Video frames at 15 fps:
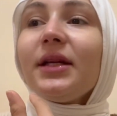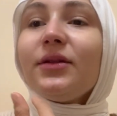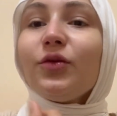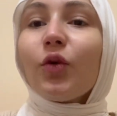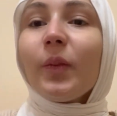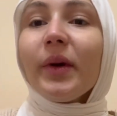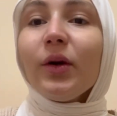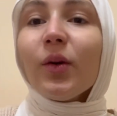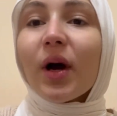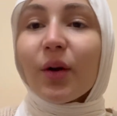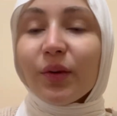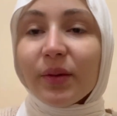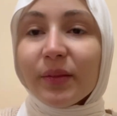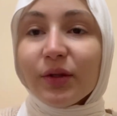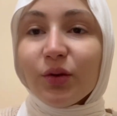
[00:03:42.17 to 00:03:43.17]
تؤمنوا
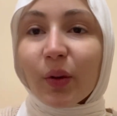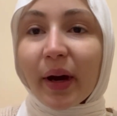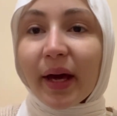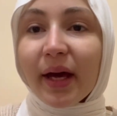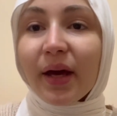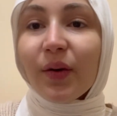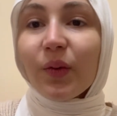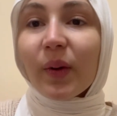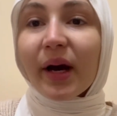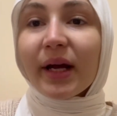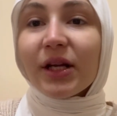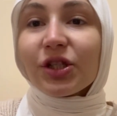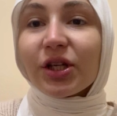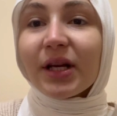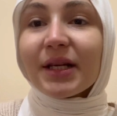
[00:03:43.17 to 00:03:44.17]
قوي بالدعاء
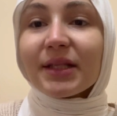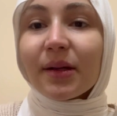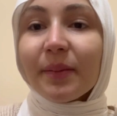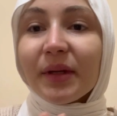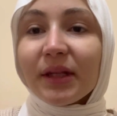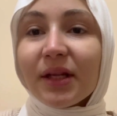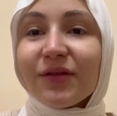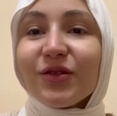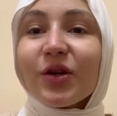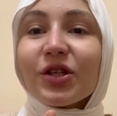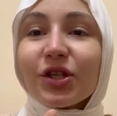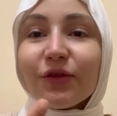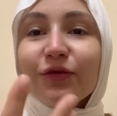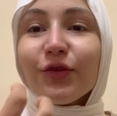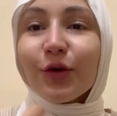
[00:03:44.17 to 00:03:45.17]
وعلشان اثبت نفسي
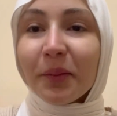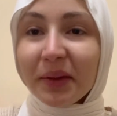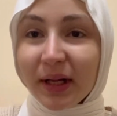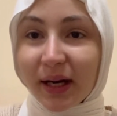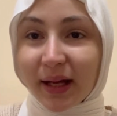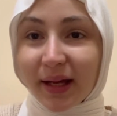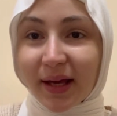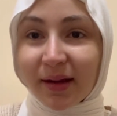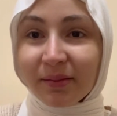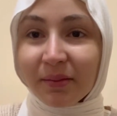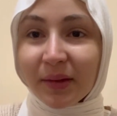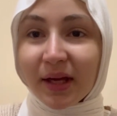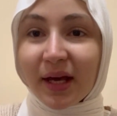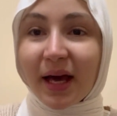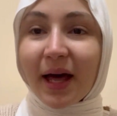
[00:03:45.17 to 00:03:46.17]
عشان في يوم من الايام
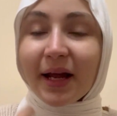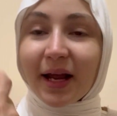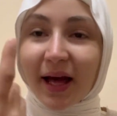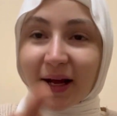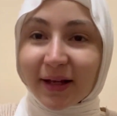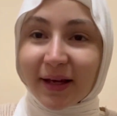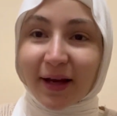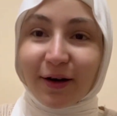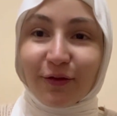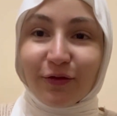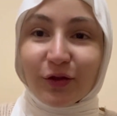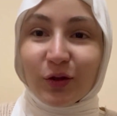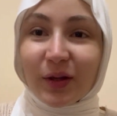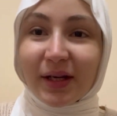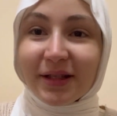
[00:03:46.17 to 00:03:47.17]
انا هرجع
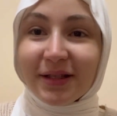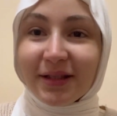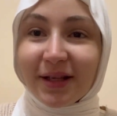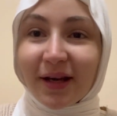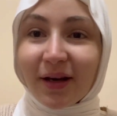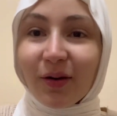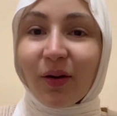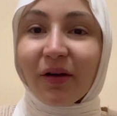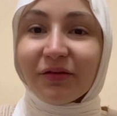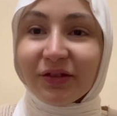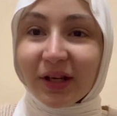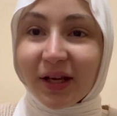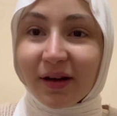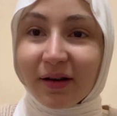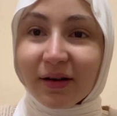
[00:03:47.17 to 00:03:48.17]
للفيديوهات دي تاني
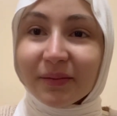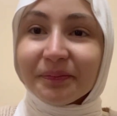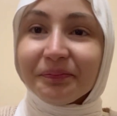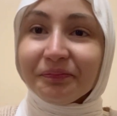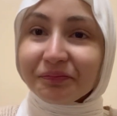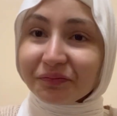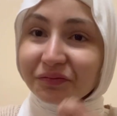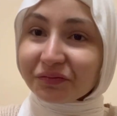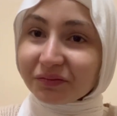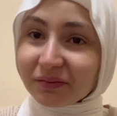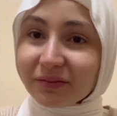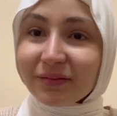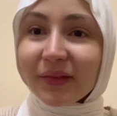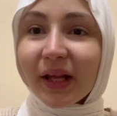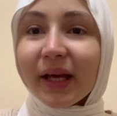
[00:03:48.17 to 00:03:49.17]
وهفتكر
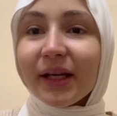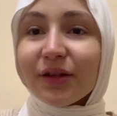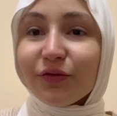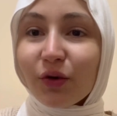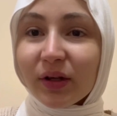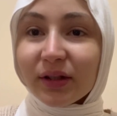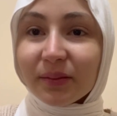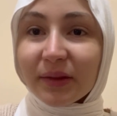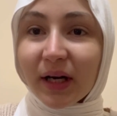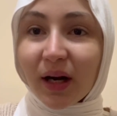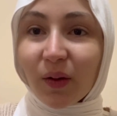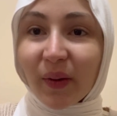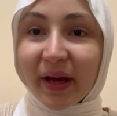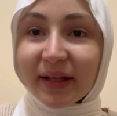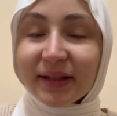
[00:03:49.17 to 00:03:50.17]
دي في وقت من
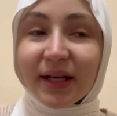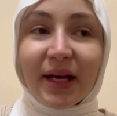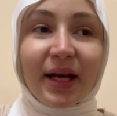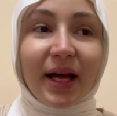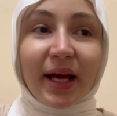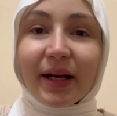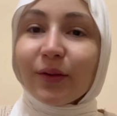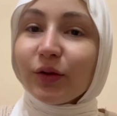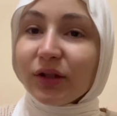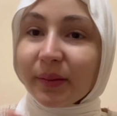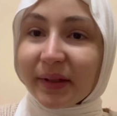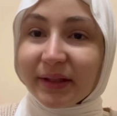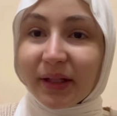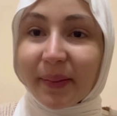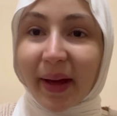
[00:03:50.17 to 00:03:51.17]
الاوقات انا كنت
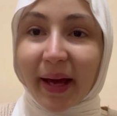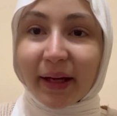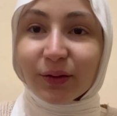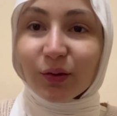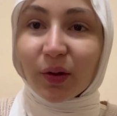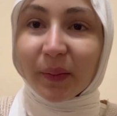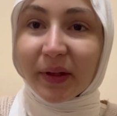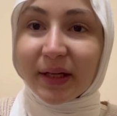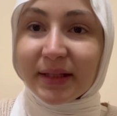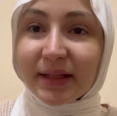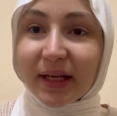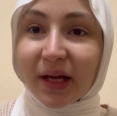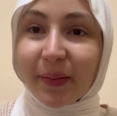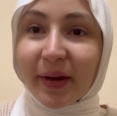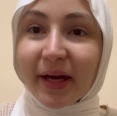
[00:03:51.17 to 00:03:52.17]
بدعي بحاجات وربنا
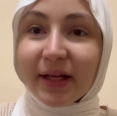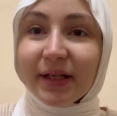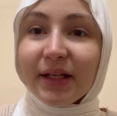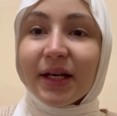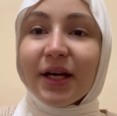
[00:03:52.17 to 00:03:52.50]
استجابها لي